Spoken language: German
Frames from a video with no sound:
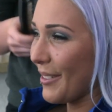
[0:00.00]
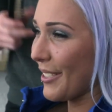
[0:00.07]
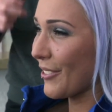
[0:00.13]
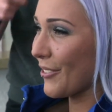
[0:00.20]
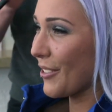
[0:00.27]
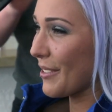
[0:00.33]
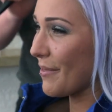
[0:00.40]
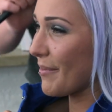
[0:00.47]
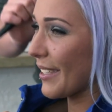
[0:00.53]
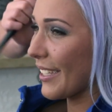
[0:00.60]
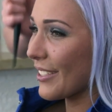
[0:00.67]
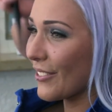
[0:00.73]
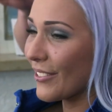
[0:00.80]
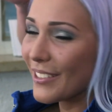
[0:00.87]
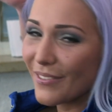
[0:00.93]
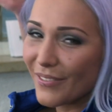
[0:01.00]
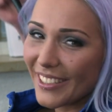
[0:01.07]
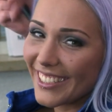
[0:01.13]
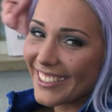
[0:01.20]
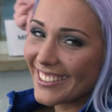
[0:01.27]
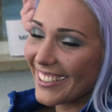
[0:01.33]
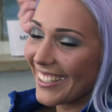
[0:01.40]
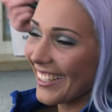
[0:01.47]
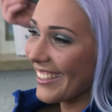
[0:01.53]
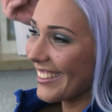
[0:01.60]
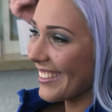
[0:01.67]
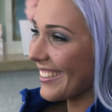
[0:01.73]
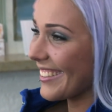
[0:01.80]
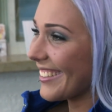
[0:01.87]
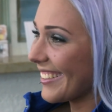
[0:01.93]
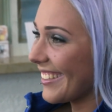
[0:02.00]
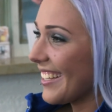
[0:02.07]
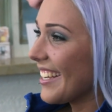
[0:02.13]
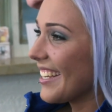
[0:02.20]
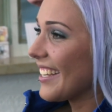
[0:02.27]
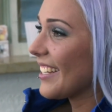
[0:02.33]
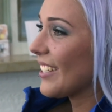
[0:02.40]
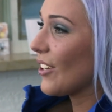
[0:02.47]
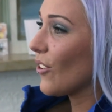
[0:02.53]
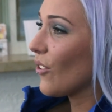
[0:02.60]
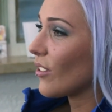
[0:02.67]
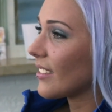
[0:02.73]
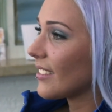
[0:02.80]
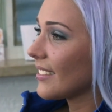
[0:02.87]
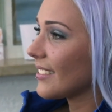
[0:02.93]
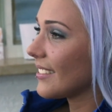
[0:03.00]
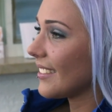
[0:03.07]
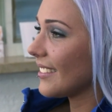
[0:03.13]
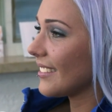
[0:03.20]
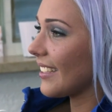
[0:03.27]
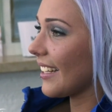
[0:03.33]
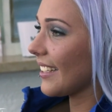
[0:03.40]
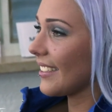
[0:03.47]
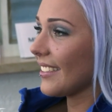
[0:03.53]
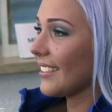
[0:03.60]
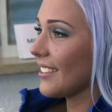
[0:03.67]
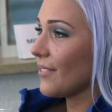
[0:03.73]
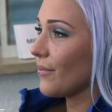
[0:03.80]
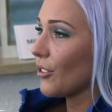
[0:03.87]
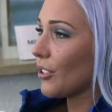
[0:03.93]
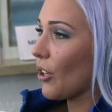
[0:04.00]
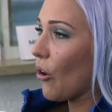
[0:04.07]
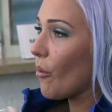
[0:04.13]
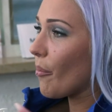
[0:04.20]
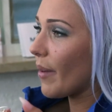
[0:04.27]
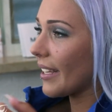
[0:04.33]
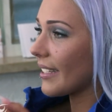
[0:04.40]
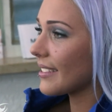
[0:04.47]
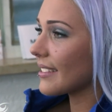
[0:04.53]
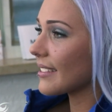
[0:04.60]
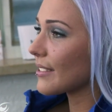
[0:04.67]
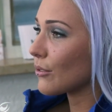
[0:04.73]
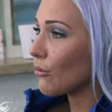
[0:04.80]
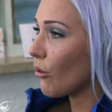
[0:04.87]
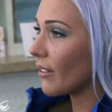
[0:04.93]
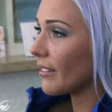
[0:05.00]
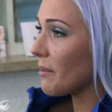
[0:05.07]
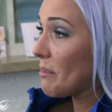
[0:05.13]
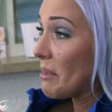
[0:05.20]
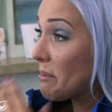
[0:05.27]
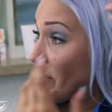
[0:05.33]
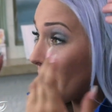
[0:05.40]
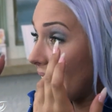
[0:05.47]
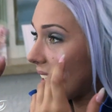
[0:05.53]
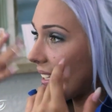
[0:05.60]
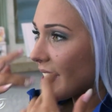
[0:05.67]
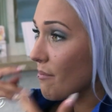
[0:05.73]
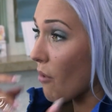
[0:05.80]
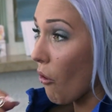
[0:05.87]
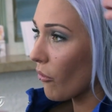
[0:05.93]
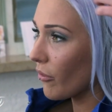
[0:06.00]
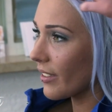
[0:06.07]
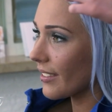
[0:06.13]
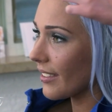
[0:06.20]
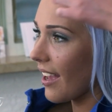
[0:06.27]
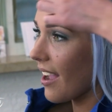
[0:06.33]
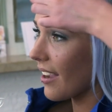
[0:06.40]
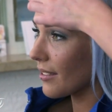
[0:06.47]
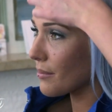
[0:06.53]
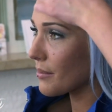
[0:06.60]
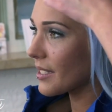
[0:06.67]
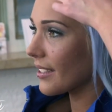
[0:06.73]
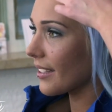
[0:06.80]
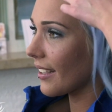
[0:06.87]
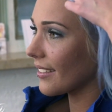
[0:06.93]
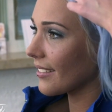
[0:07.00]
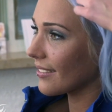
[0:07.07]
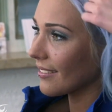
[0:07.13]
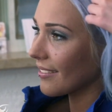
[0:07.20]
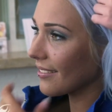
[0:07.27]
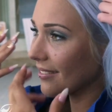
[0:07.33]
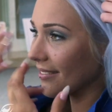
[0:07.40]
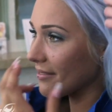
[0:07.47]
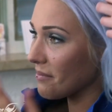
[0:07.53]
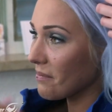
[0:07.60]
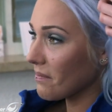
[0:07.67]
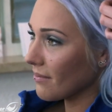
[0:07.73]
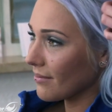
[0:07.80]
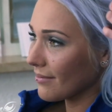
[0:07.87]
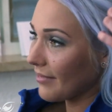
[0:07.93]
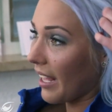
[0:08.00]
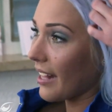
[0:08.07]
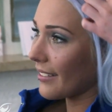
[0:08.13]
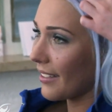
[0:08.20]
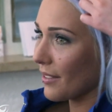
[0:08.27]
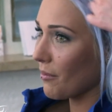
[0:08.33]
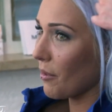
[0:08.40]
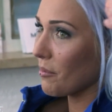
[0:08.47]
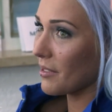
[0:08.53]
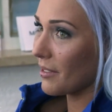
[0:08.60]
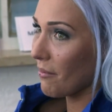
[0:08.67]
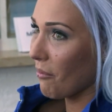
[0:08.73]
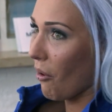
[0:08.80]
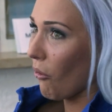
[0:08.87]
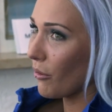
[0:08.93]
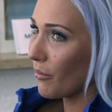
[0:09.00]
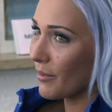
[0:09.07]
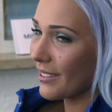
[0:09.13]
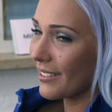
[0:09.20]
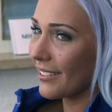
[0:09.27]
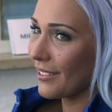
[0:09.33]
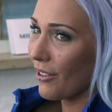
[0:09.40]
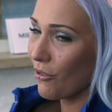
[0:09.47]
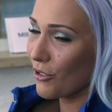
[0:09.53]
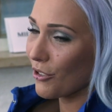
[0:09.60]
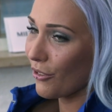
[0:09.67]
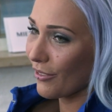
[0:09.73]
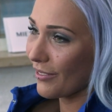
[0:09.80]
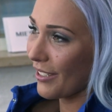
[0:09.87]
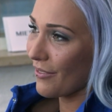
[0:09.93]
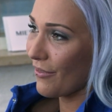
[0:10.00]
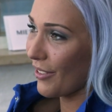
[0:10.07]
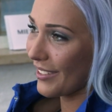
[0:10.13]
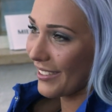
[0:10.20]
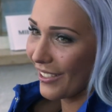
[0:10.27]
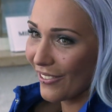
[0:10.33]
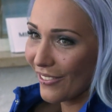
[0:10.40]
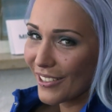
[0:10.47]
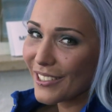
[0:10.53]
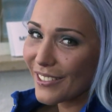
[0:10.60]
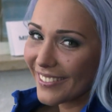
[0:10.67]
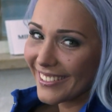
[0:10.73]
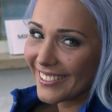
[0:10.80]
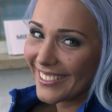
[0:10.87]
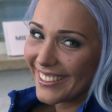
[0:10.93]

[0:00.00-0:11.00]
weil das kostet mich ja sonst wieder Zeit. Und dann wird auch meistens nur eine BB-Creme aufgetragen, ein bisschen halt, dass man ein bisschen braun im Gesicht ausschaut und das war es dann auch schon.